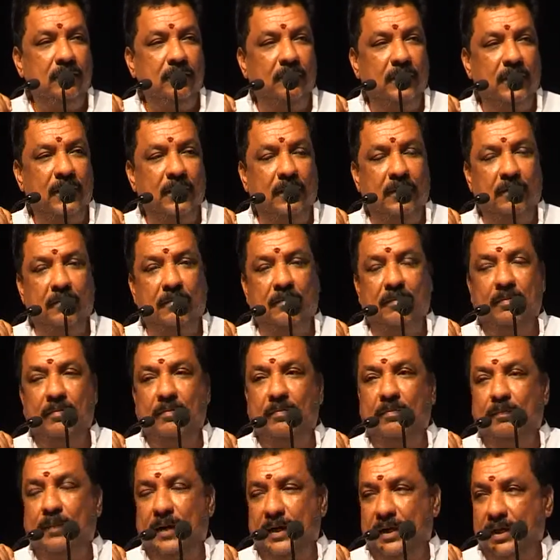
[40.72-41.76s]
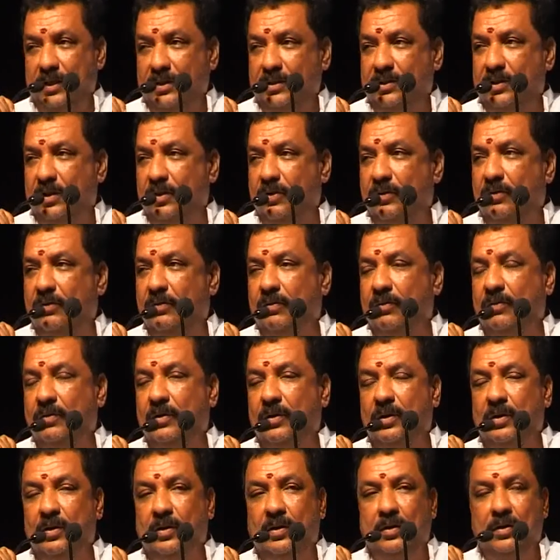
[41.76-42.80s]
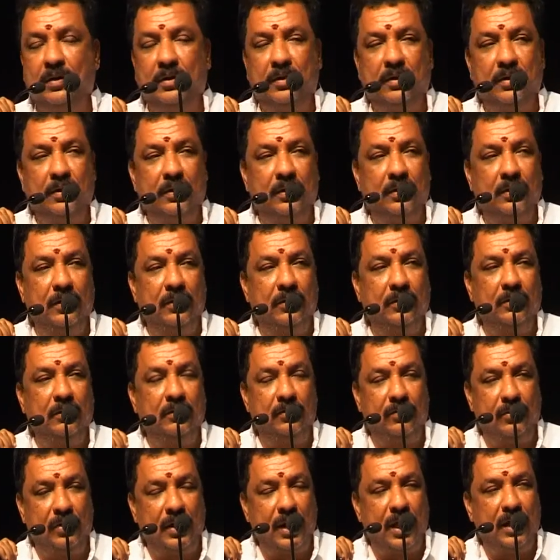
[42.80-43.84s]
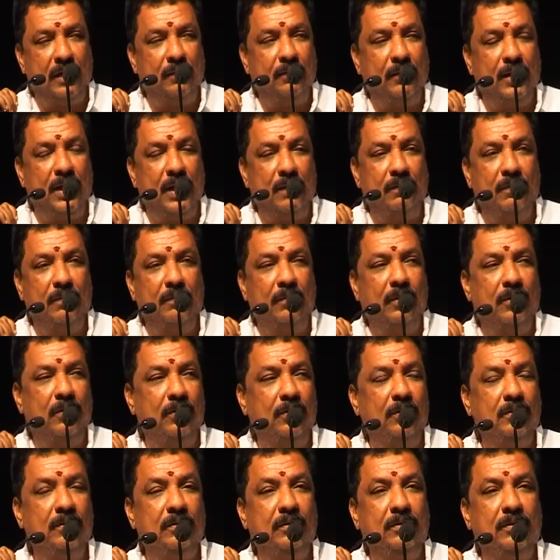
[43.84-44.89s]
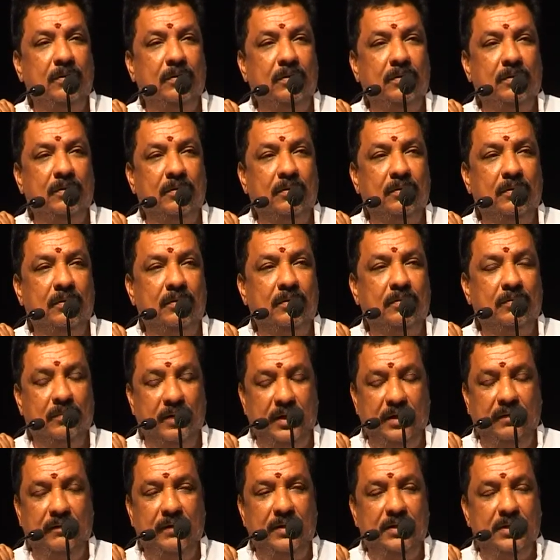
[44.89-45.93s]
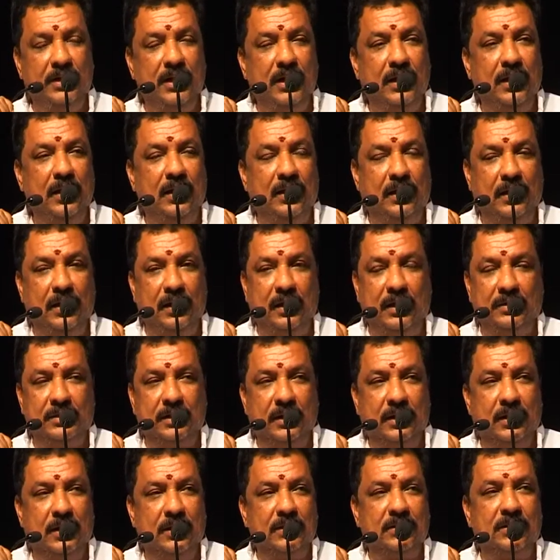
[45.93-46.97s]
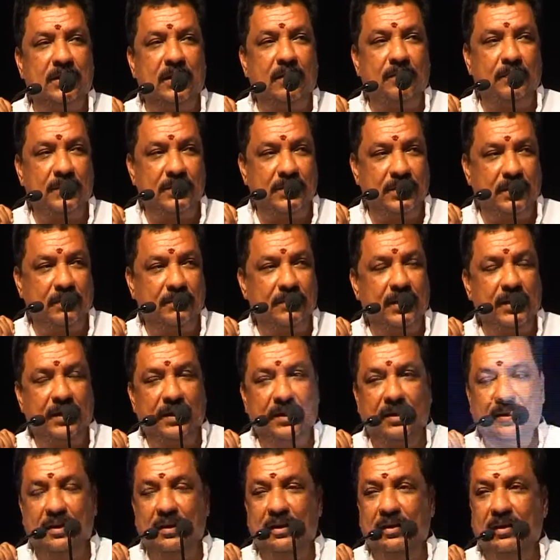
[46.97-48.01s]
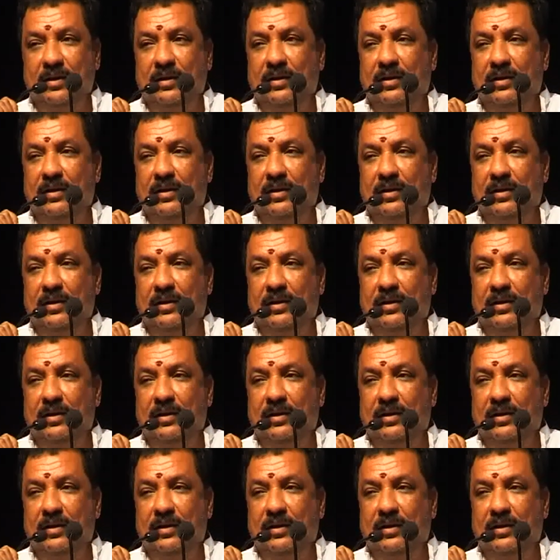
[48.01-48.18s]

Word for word: మరి పటంచెరు రుద్రారం గ్రామంలో మరి విజయ ఎలక్ట్రికల్స్ అక్కడ స్థాపించడం జరిగింది